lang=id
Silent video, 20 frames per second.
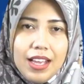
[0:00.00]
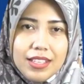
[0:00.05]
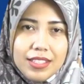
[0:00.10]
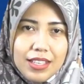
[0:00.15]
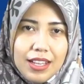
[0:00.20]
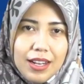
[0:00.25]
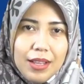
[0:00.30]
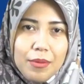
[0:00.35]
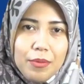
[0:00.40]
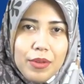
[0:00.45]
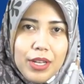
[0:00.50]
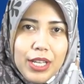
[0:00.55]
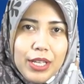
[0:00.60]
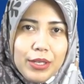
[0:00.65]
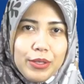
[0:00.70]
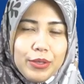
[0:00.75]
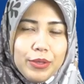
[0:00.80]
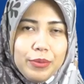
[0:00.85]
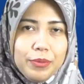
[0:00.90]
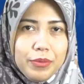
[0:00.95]

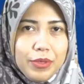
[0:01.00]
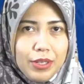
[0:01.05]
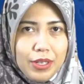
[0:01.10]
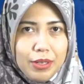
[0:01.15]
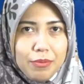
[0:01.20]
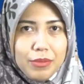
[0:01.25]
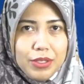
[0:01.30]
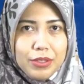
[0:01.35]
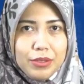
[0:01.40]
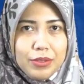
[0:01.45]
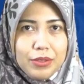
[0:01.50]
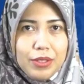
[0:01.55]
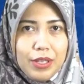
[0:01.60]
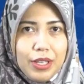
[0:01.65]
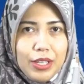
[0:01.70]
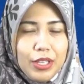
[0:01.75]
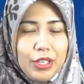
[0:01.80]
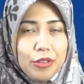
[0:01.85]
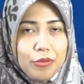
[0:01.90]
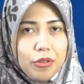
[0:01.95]
Assalamualaikum
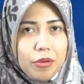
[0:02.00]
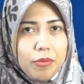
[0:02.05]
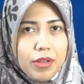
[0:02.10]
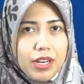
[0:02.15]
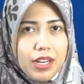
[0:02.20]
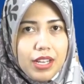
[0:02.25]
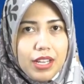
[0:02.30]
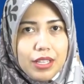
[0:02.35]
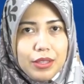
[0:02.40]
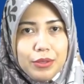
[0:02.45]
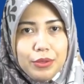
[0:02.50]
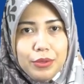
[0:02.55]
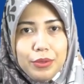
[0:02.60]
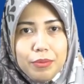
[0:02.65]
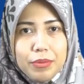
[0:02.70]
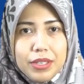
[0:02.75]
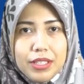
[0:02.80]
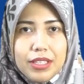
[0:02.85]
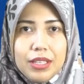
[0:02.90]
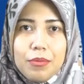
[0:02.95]
warahmatullahi
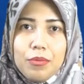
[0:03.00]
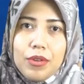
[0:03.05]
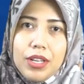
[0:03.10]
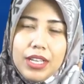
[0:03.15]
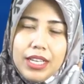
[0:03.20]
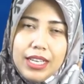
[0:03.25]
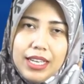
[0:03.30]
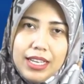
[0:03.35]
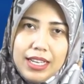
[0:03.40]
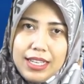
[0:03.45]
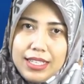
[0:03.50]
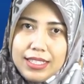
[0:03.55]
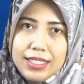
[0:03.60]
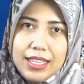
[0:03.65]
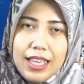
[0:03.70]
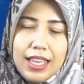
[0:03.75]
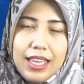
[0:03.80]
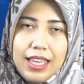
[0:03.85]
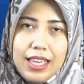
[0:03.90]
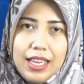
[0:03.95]
wabarakatuh. Bertemu lagi dengan
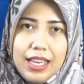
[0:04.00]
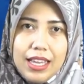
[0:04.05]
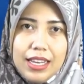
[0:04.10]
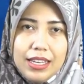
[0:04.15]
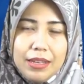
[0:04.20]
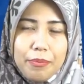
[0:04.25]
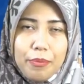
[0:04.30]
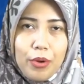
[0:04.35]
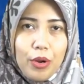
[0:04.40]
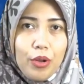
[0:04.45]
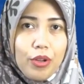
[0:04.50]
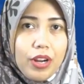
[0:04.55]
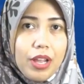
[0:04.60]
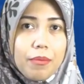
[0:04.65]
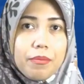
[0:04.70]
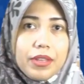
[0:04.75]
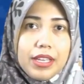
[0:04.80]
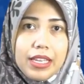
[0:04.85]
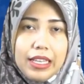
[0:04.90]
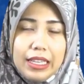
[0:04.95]
saya di
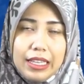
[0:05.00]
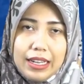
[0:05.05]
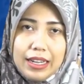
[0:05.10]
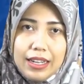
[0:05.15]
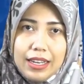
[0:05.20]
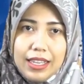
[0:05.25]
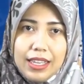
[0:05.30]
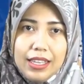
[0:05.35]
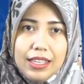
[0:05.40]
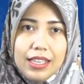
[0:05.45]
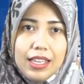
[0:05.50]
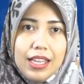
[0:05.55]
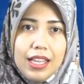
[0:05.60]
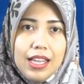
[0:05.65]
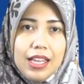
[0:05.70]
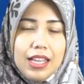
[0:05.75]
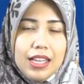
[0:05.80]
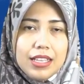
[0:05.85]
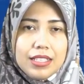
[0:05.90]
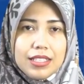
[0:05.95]
program e-learning.
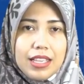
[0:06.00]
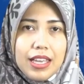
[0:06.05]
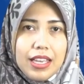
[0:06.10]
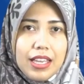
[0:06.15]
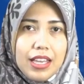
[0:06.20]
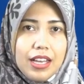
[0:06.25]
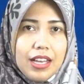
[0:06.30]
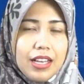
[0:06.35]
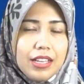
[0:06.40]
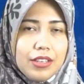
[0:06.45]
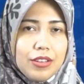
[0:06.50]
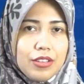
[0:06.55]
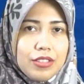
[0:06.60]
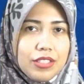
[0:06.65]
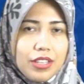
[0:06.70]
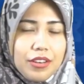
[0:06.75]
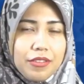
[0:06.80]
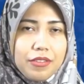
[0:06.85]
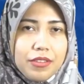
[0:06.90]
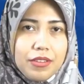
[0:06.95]
Saya
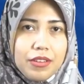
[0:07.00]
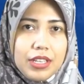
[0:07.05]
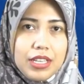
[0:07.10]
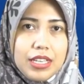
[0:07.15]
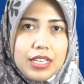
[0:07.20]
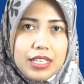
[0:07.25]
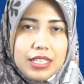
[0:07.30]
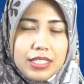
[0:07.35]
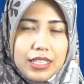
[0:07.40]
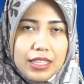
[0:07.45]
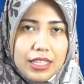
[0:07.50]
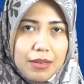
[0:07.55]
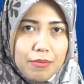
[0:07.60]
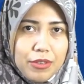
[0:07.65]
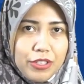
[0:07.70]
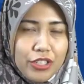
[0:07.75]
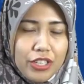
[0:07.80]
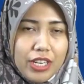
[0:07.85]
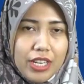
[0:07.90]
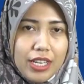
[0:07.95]
dosen e,
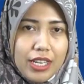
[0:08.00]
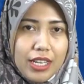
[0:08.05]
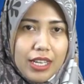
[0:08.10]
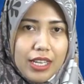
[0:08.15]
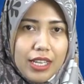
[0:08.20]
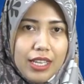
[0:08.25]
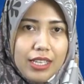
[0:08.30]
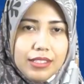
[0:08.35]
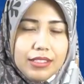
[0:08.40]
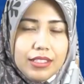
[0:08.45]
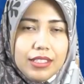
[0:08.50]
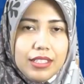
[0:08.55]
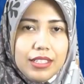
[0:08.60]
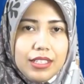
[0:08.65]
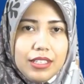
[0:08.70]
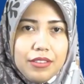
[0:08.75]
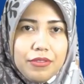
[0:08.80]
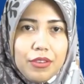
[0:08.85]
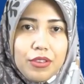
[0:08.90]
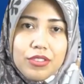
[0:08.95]
kesehatan masyarakat e,
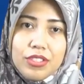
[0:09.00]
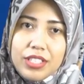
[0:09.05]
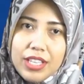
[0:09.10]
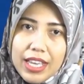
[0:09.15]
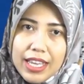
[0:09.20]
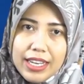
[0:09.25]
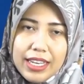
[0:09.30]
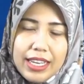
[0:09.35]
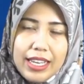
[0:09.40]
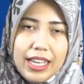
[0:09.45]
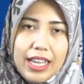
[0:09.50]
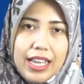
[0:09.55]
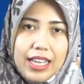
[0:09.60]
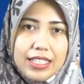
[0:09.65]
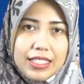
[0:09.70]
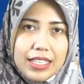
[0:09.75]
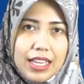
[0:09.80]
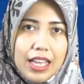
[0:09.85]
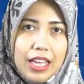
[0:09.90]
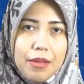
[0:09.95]
eh, Fauzia Andika
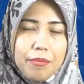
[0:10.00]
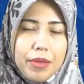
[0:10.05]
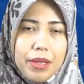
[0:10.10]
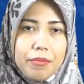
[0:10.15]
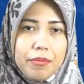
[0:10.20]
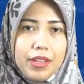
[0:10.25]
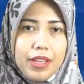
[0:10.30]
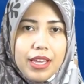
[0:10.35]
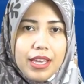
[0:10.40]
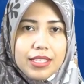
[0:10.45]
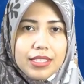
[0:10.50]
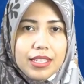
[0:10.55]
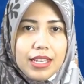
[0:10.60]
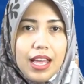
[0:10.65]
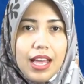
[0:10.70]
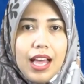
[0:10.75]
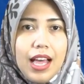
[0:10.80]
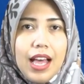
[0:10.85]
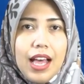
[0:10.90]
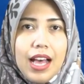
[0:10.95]
SKM MKS.
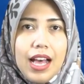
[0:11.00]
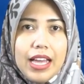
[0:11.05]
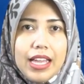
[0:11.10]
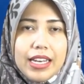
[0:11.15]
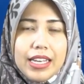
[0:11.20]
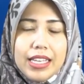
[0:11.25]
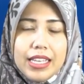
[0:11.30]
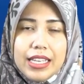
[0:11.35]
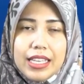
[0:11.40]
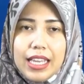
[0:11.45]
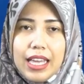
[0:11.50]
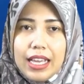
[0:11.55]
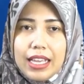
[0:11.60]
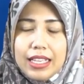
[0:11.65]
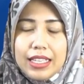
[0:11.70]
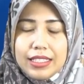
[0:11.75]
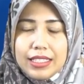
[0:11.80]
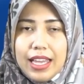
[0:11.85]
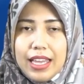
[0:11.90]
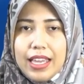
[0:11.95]
Nah, hari ini
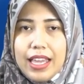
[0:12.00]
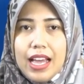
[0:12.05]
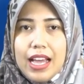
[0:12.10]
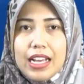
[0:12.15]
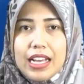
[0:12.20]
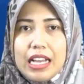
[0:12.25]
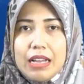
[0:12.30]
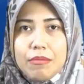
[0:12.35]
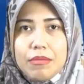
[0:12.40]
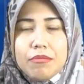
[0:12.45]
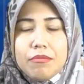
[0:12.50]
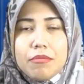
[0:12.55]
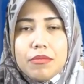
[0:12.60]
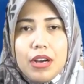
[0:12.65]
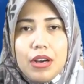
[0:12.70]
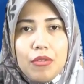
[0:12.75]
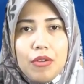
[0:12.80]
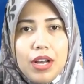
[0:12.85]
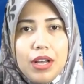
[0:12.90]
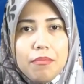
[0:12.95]
saya akan
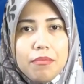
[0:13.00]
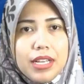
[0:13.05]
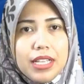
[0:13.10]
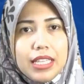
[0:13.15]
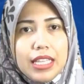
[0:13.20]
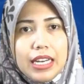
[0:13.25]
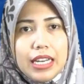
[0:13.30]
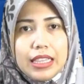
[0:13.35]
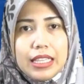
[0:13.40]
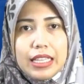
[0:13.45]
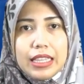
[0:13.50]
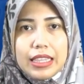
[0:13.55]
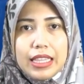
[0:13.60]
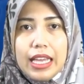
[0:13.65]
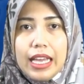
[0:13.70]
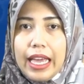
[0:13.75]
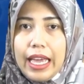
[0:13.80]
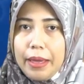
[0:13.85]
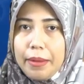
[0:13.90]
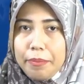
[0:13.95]
membawa materi
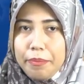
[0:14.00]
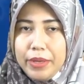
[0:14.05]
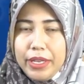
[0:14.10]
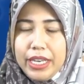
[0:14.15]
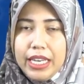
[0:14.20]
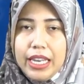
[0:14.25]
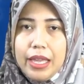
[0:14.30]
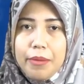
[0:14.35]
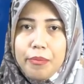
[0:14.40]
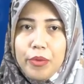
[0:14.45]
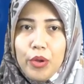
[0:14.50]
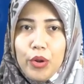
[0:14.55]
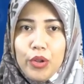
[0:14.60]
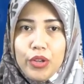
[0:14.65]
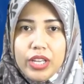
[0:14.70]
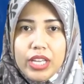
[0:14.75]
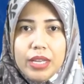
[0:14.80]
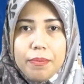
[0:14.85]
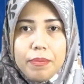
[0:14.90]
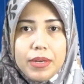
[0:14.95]
tentang
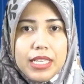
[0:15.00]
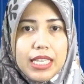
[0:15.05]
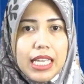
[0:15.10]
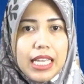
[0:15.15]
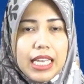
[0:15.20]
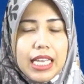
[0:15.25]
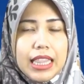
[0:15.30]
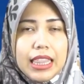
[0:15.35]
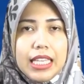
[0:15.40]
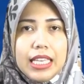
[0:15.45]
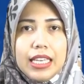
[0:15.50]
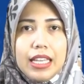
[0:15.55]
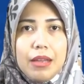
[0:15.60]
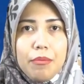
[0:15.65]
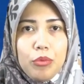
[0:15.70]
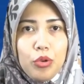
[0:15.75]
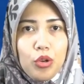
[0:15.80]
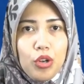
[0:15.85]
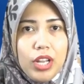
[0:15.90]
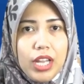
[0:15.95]
epidemiologi penyakit
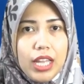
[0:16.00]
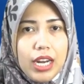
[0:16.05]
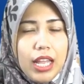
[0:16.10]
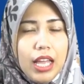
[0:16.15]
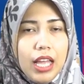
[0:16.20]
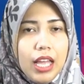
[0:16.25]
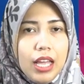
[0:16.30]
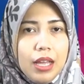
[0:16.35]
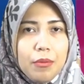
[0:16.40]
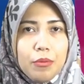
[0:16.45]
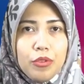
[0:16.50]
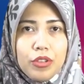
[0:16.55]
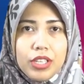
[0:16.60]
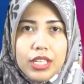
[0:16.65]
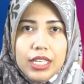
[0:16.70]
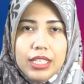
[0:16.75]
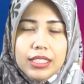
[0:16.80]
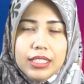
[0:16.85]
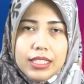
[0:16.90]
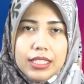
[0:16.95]
tidak menular.
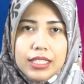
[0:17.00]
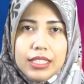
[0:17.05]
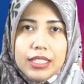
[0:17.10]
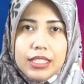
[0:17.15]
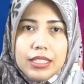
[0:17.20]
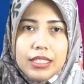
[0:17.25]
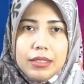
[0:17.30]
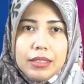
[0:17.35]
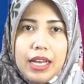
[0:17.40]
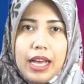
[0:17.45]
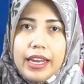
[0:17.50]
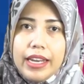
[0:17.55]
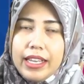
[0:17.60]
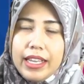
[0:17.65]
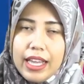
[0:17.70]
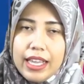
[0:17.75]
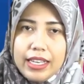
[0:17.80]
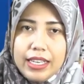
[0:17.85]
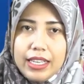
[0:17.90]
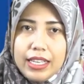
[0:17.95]
Mungkin eh,
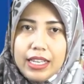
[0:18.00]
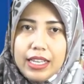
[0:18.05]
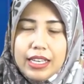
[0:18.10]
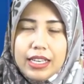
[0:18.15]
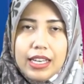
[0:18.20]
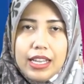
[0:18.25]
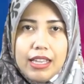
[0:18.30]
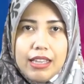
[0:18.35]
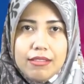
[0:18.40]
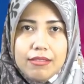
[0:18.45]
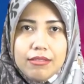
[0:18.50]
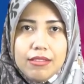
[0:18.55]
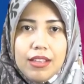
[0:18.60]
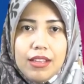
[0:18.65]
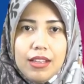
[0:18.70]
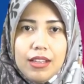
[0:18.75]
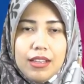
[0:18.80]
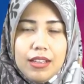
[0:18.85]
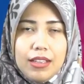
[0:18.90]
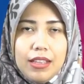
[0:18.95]
adik-adik e, dan
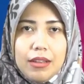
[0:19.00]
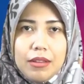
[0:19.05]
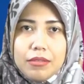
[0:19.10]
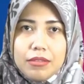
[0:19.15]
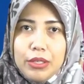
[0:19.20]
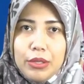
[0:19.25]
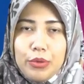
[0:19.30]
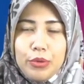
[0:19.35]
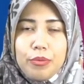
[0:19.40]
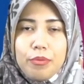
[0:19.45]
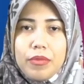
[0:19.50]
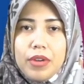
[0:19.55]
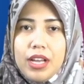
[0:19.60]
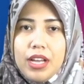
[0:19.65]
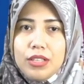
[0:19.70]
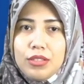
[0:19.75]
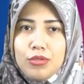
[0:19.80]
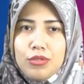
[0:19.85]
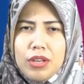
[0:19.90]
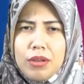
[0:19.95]
yang di
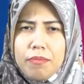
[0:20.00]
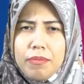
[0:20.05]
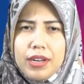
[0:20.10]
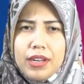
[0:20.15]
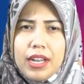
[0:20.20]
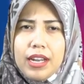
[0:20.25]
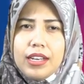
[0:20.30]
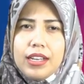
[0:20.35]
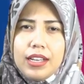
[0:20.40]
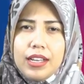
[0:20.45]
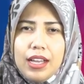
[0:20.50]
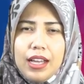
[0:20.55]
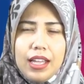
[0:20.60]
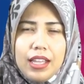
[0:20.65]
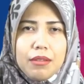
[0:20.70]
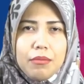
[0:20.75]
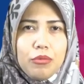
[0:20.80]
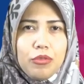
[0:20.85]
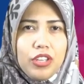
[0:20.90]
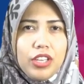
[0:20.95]
rumah sudah pernah
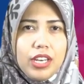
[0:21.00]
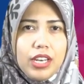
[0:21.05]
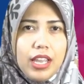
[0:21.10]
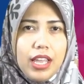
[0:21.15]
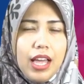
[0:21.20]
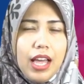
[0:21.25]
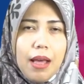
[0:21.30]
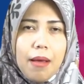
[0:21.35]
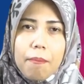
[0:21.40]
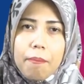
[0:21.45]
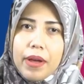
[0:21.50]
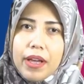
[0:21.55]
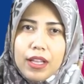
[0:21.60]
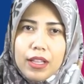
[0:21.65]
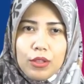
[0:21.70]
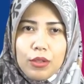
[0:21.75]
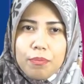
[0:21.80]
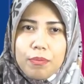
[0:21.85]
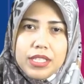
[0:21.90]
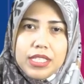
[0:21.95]
dengar mungkin ya apa
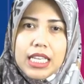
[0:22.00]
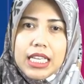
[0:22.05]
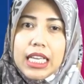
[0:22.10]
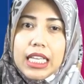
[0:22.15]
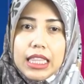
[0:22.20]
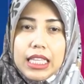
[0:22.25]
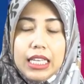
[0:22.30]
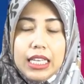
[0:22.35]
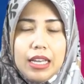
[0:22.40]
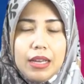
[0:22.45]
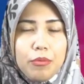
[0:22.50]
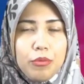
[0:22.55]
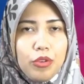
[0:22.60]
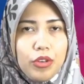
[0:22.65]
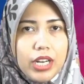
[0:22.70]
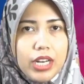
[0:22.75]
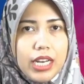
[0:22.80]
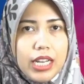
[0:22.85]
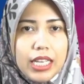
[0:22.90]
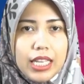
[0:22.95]
itu penyakit tidak menular.